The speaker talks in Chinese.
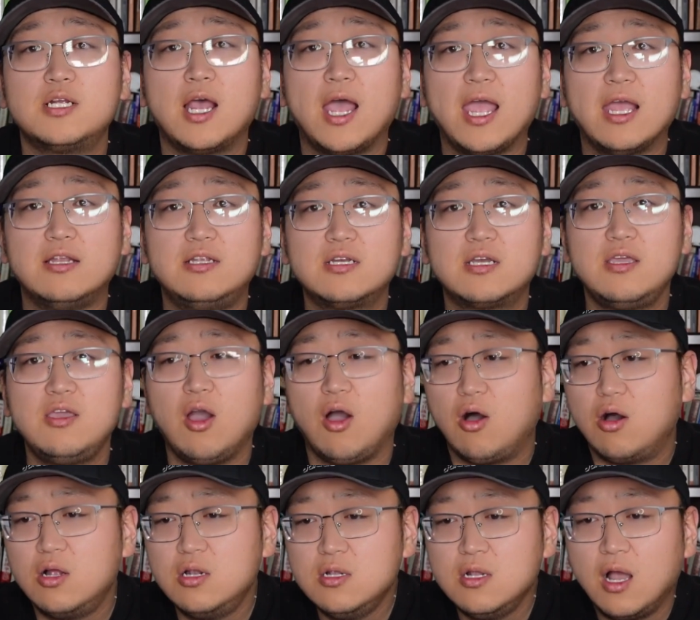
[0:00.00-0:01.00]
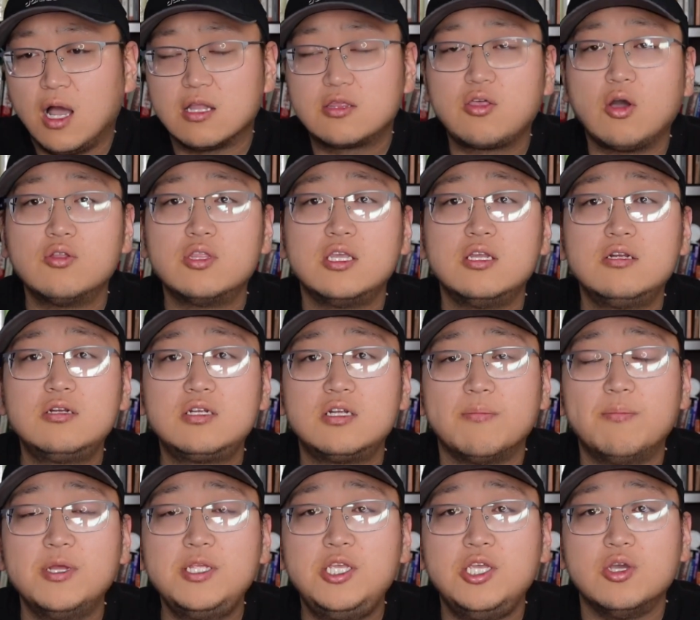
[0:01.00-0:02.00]
哎，这个药啊，到底是什
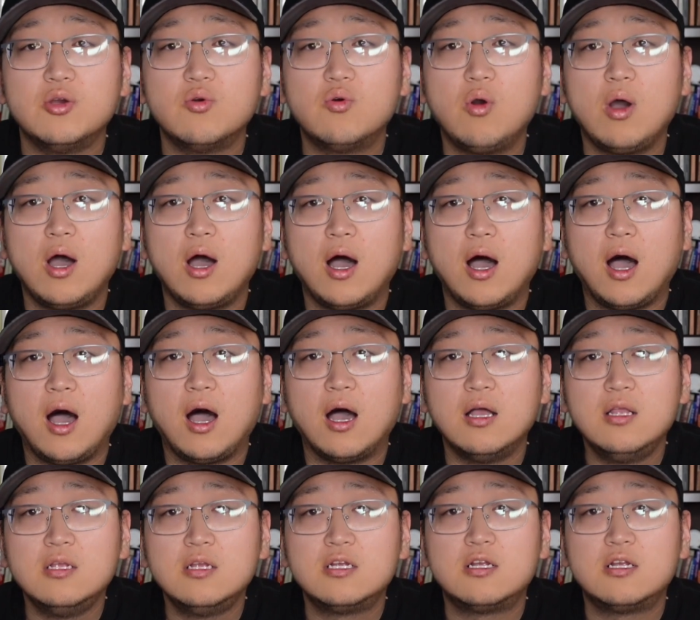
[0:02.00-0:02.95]
么情况啊？